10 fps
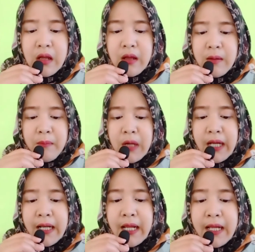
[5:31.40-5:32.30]

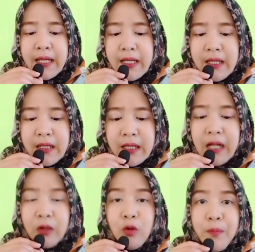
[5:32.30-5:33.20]
mengenai
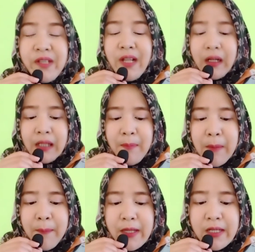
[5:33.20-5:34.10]
kartu peserta
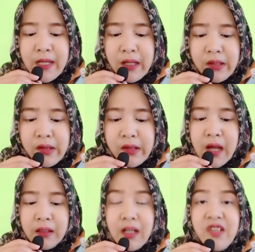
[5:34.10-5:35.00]
BPJS
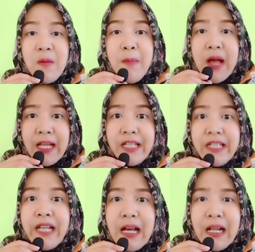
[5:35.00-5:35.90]
Kesehatan sebagai
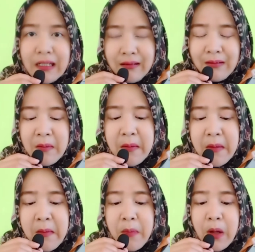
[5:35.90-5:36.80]
syarat
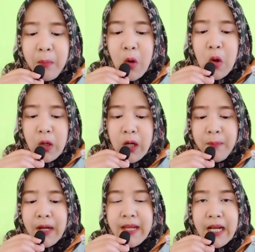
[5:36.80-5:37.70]
permohonan
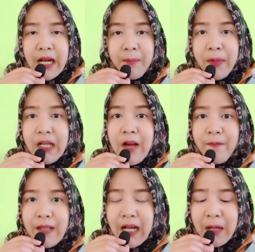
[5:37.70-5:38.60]
pelayanan
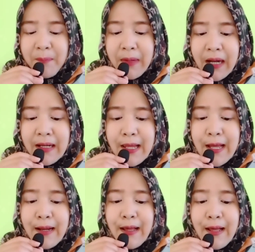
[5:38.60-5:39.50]
pendaftaran peralihan
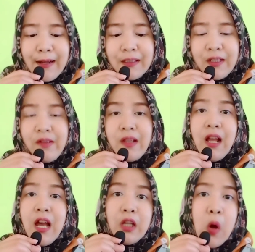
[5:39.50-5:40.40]
hak atas tanah
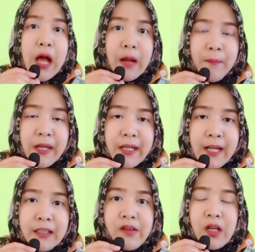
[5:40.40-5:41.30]
atau hak milik atas
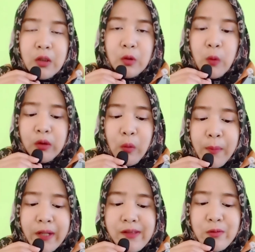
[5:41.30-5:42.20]
satuan rumah
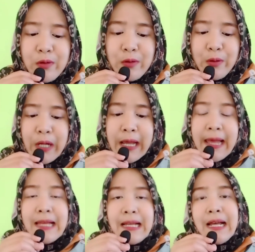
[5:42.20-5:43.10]
susun
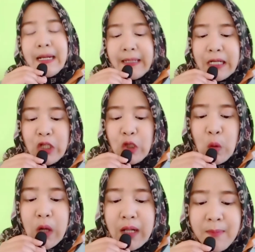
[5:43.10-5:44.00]
karena
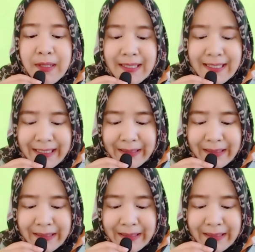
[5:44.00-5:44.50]
jual beli.